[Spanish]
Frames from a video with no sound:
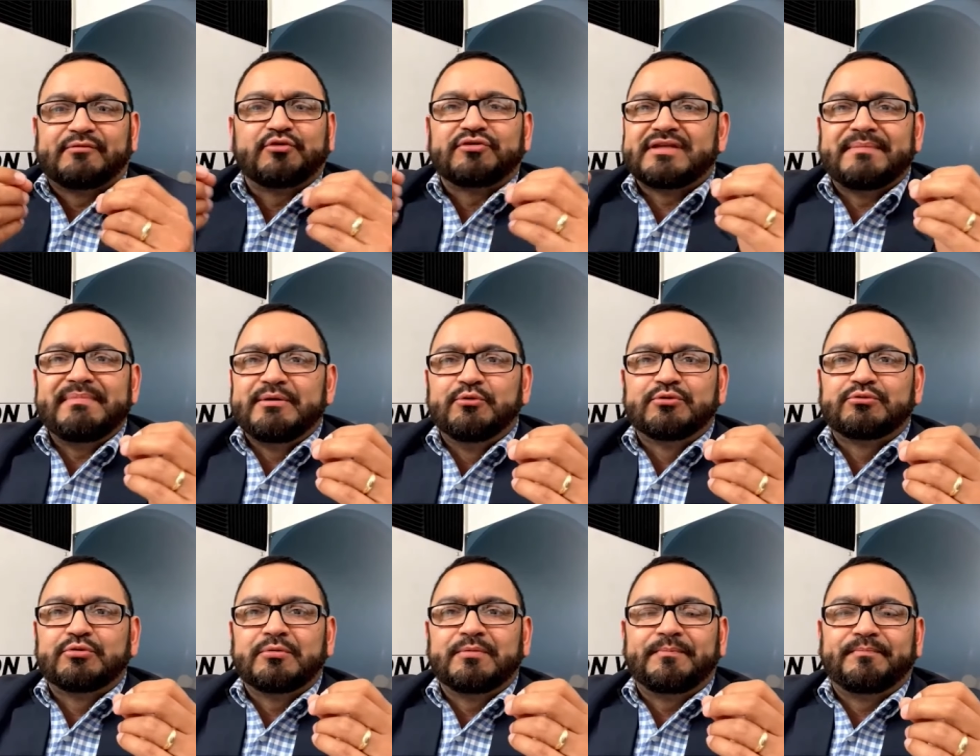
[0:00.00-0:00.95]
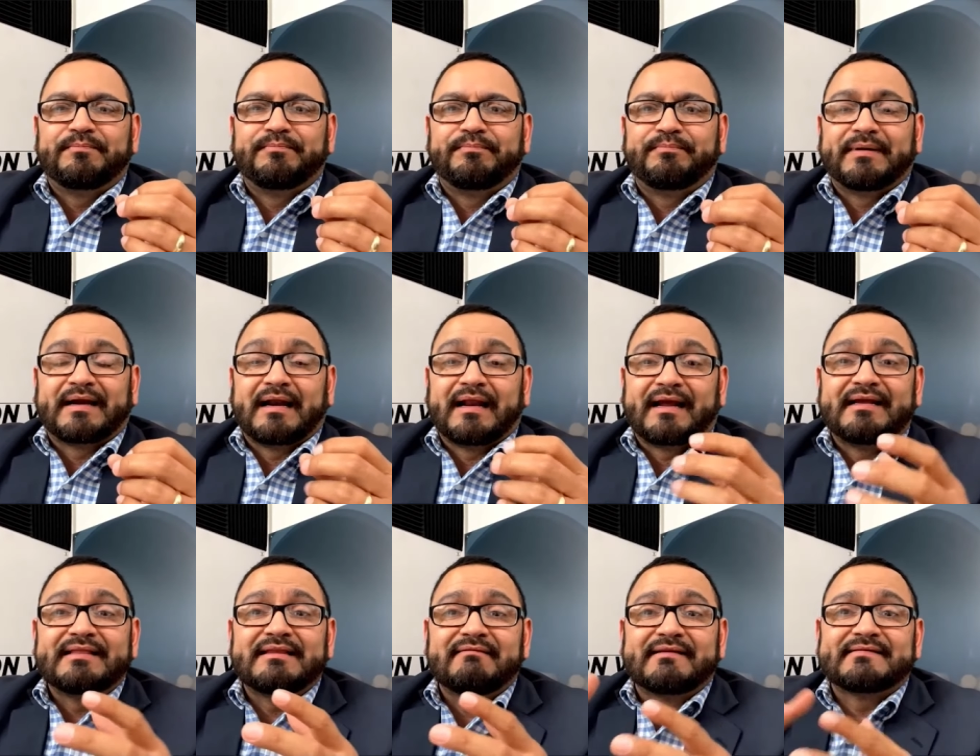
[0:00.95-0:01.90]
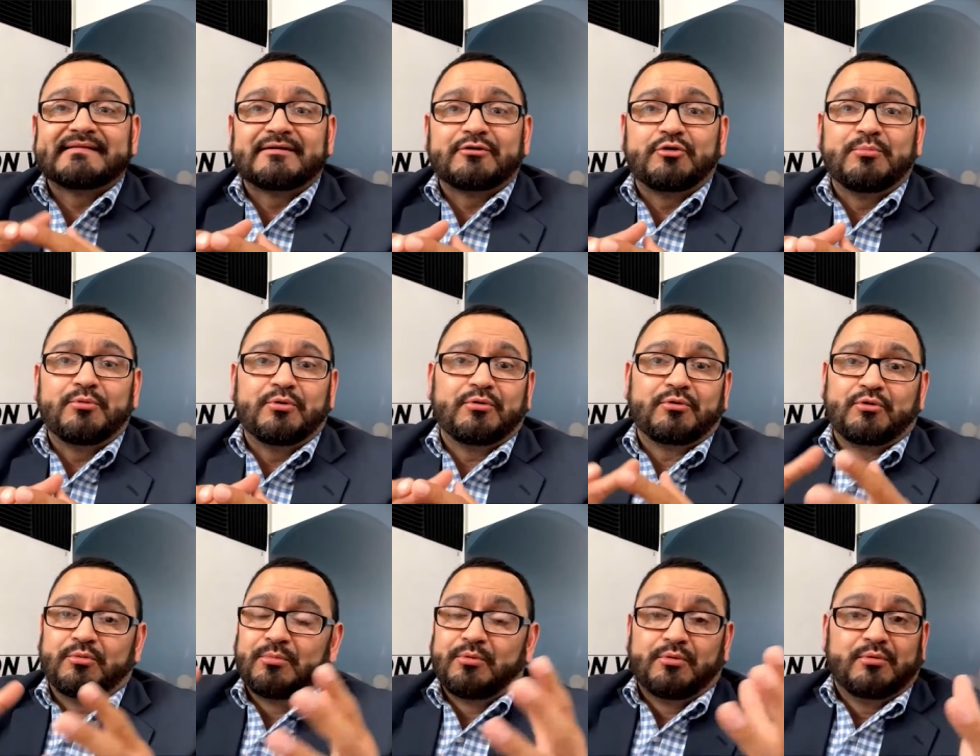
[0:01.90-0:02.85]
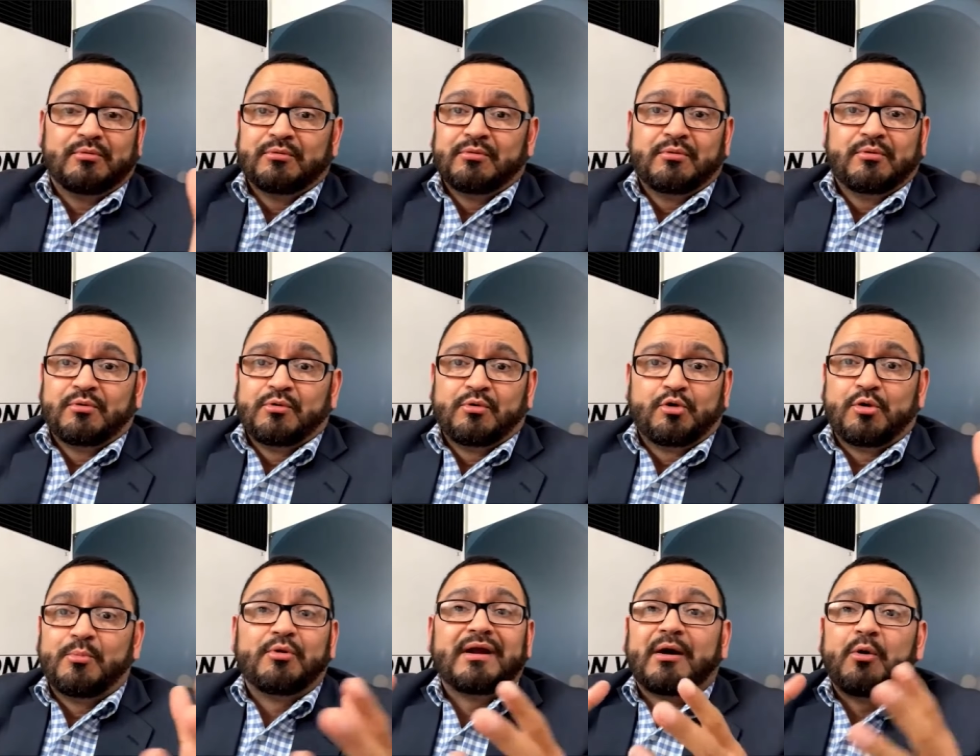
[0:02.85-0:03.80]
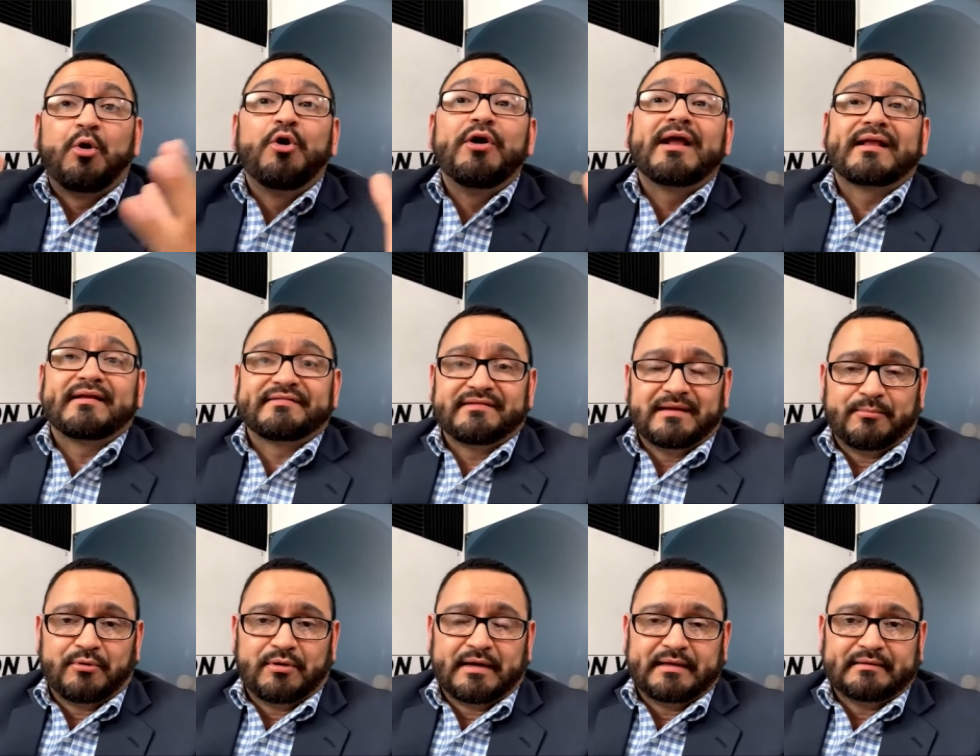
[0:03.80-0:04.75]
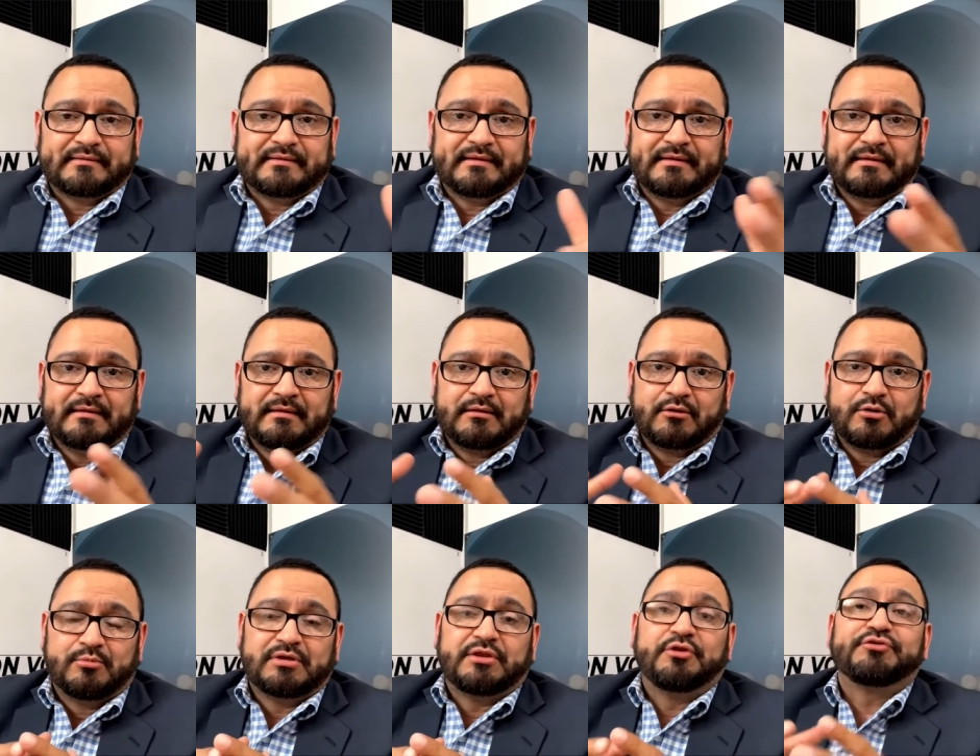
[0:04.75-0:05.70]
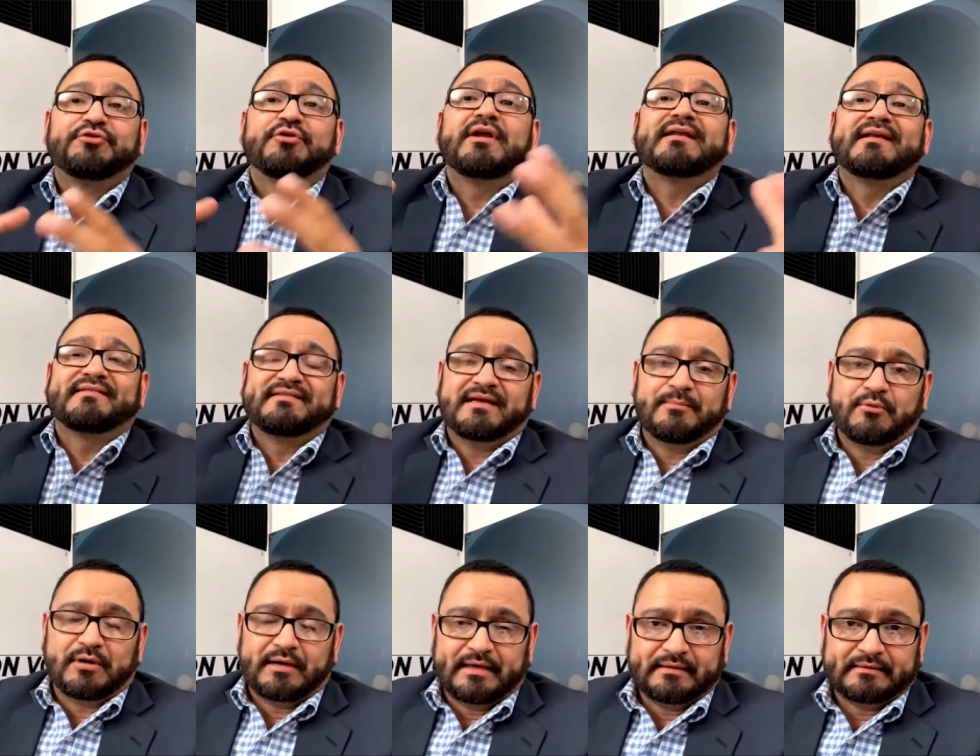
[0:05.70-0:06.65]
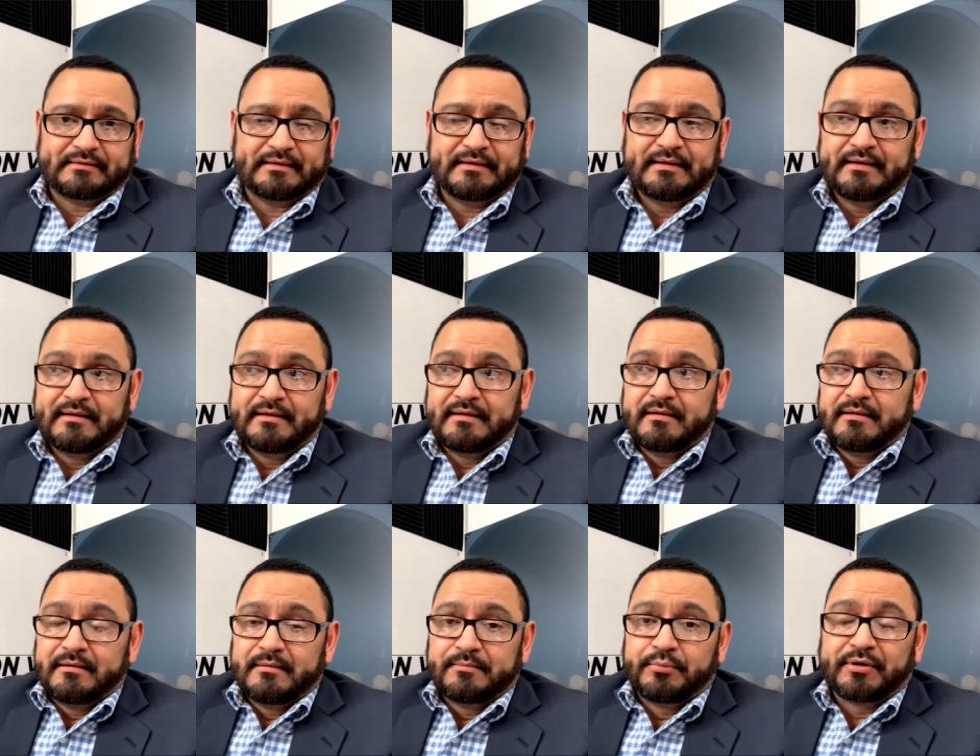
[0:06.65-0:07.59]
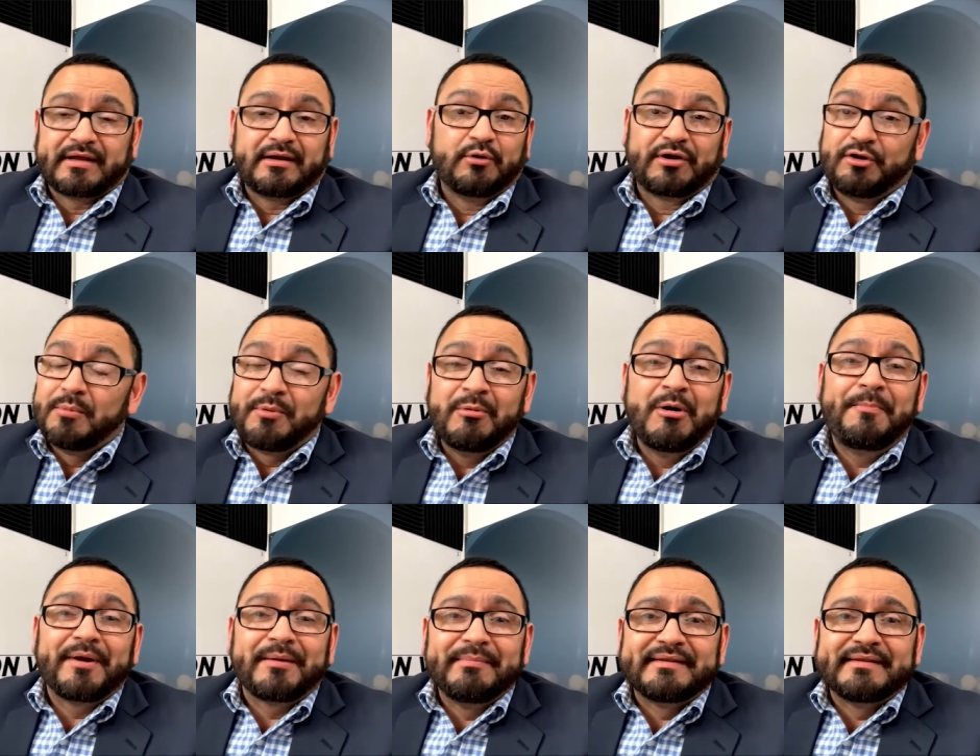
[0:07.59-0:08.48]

esos 10 minutos para la gente va a ser como, como la hora que hacíamos antes, como las dos horas que hacíamos antes porque lo que no podemos